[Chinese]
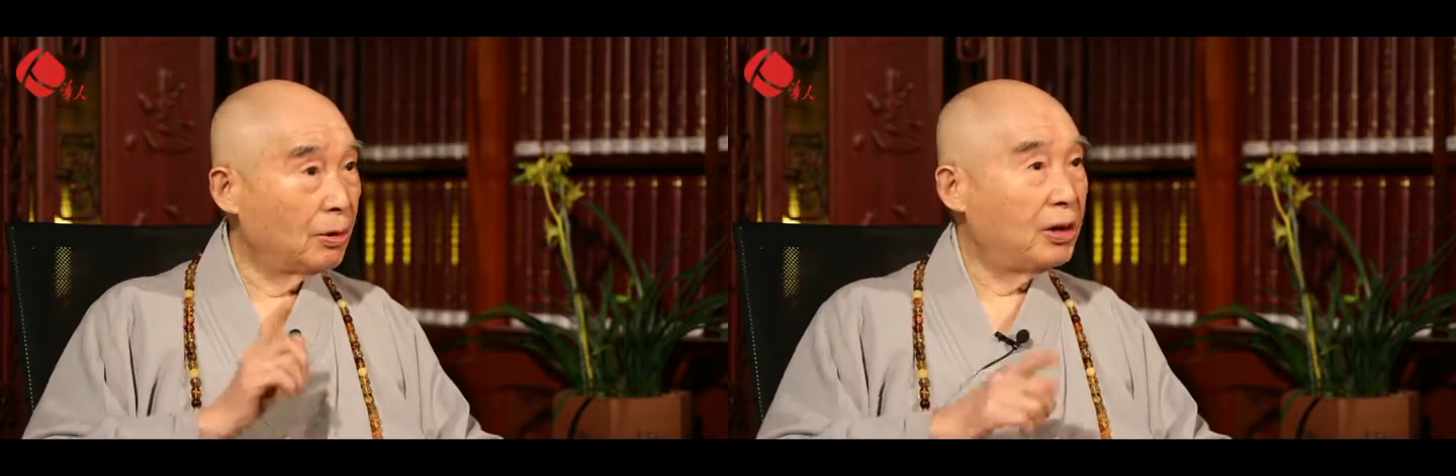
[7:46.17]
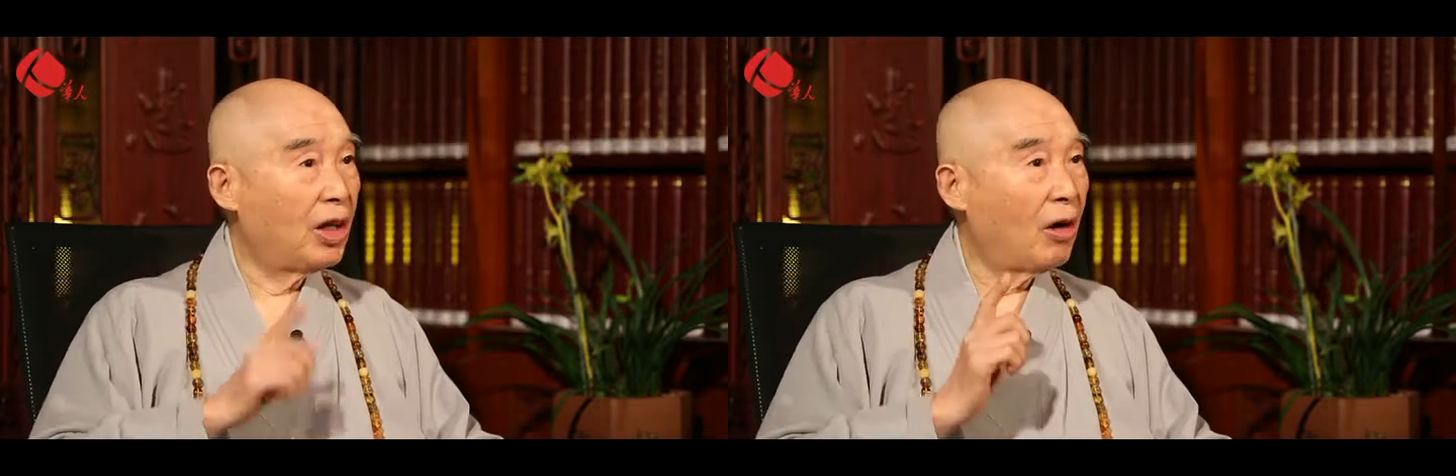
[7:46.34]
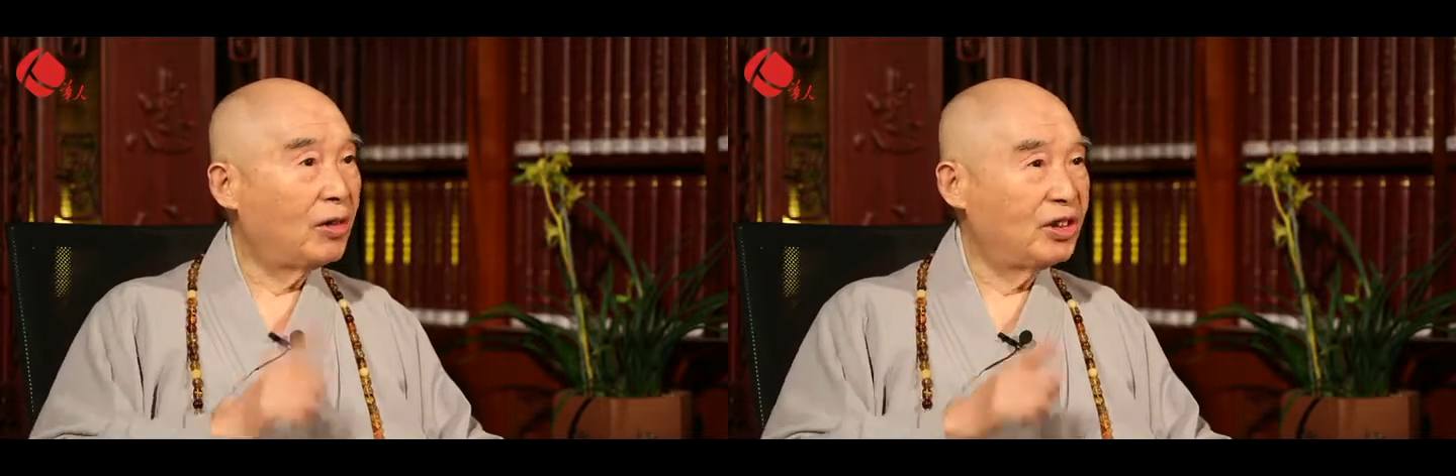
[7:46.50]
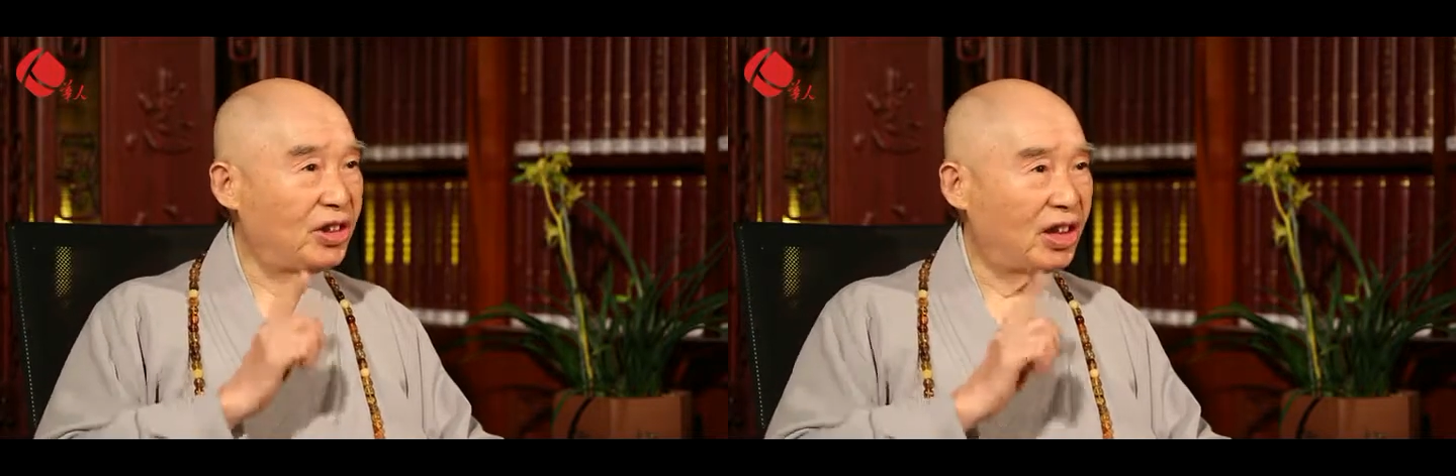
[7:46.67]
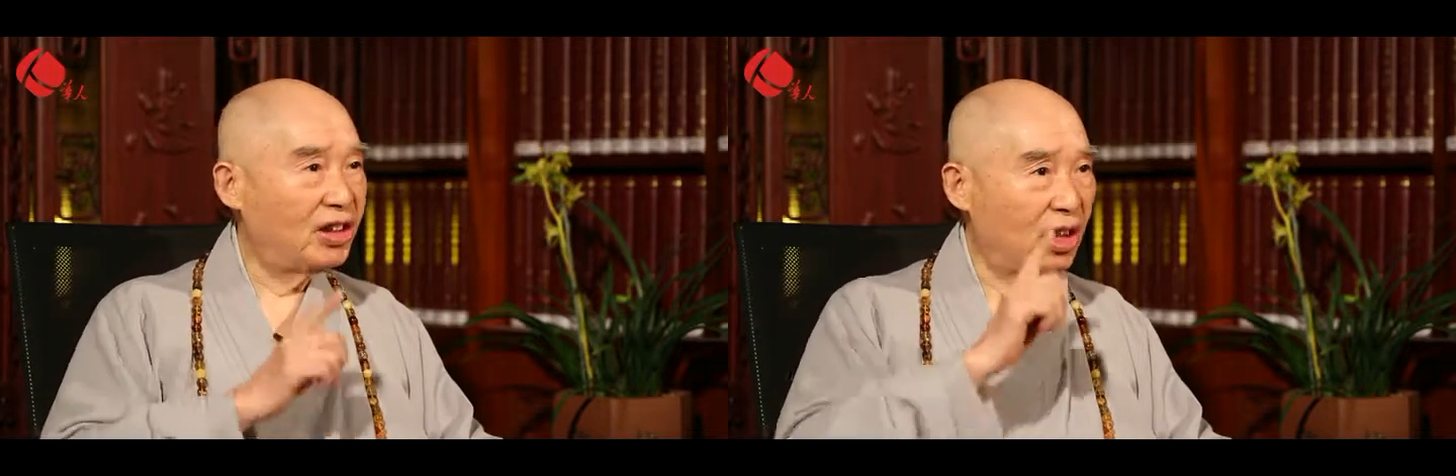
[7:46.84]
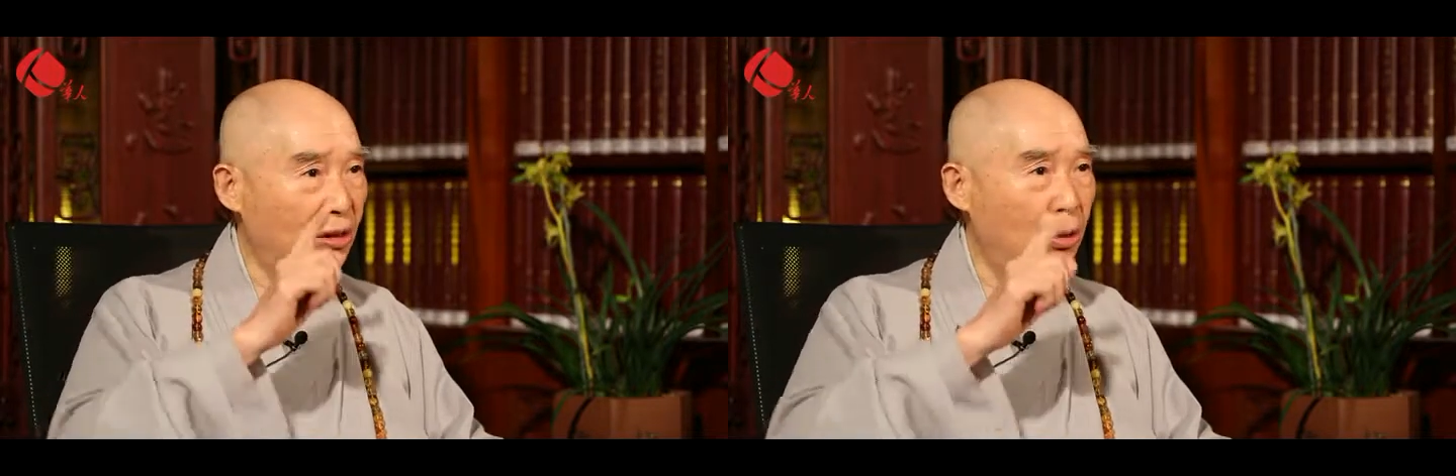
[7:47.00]
就了
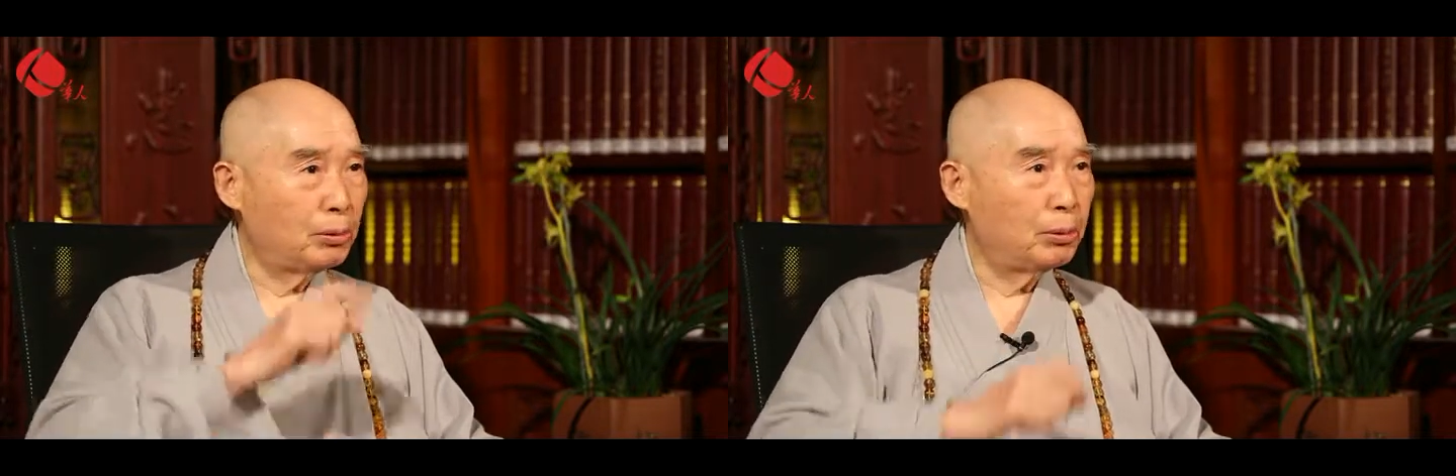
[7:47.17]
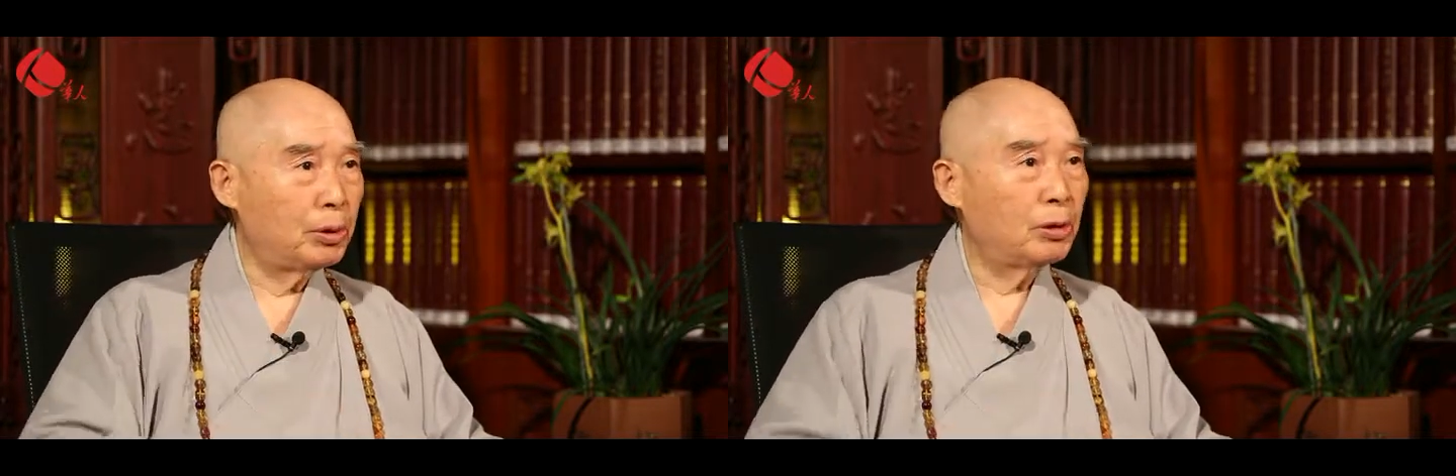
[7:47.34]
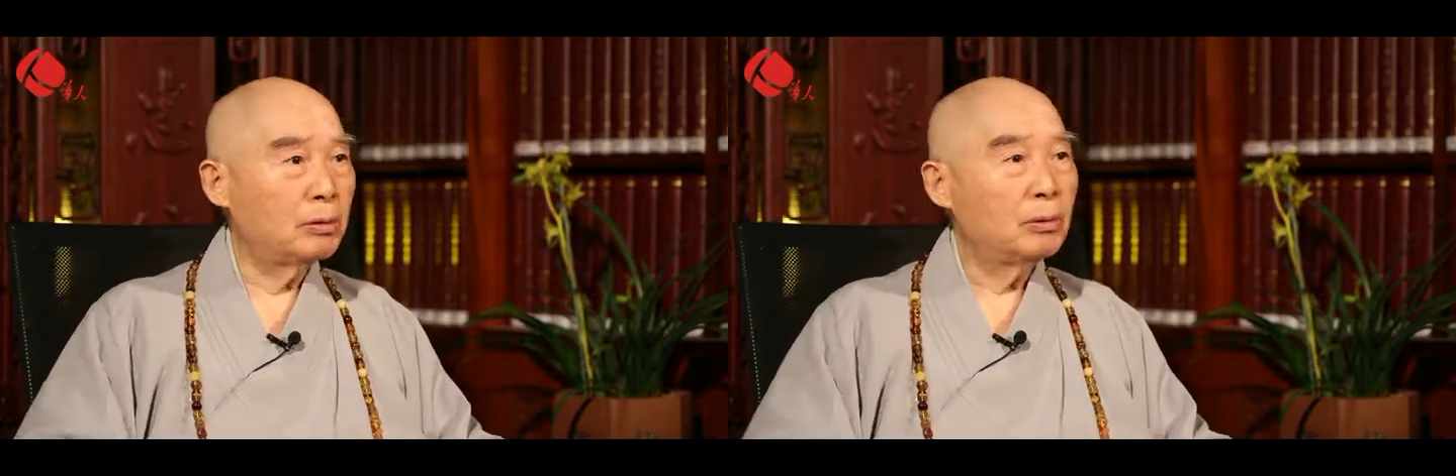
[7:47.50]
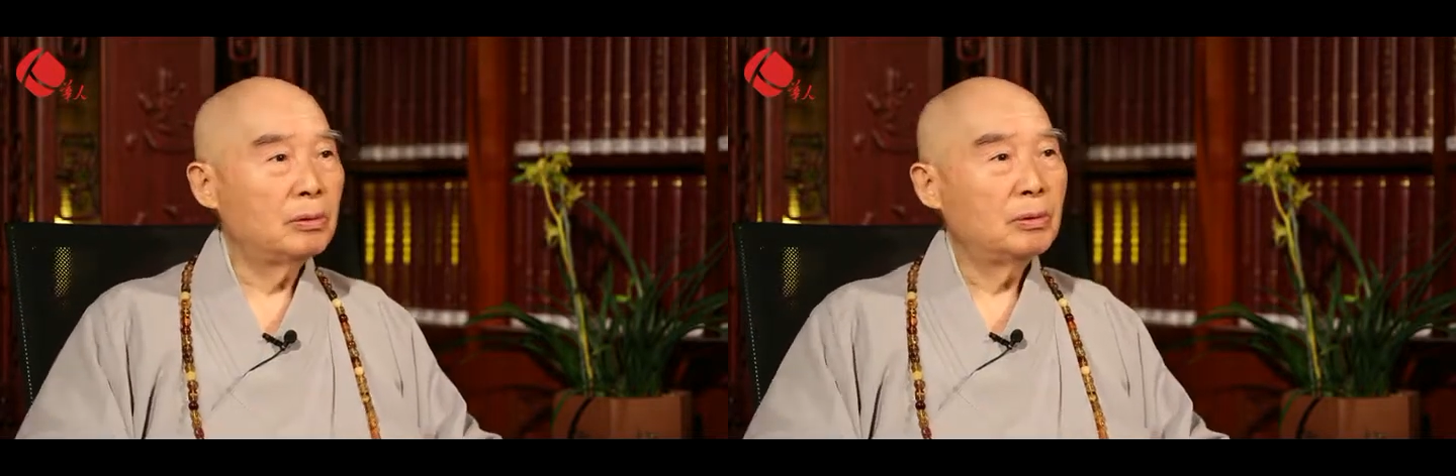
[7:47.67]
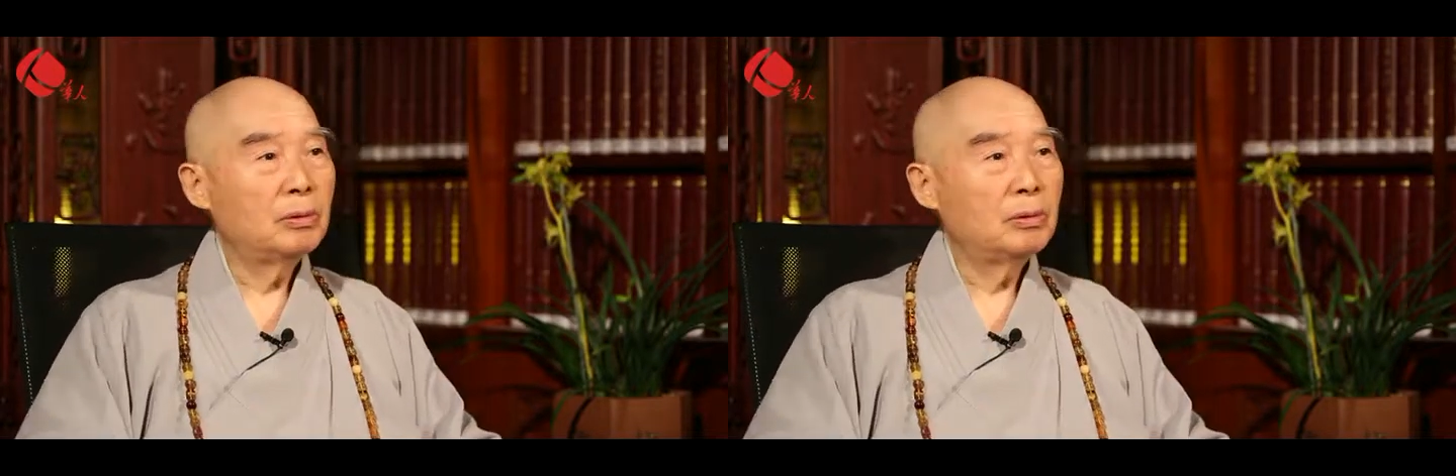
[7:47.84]
解整个宇宙，